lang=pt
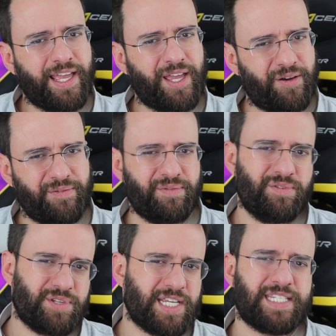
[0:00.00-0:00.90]
eu
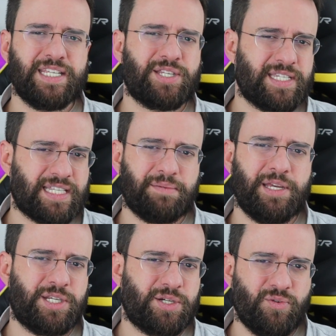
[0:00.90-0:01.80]
não sei se isso é
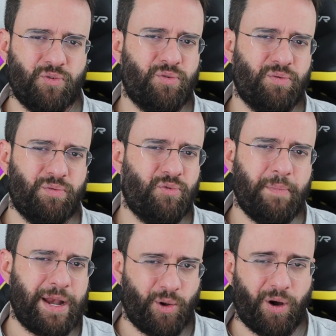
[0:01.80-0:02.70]
exatamente o
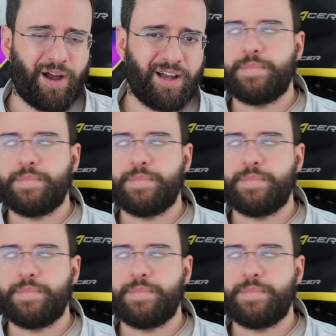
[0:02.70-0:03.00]
melhor.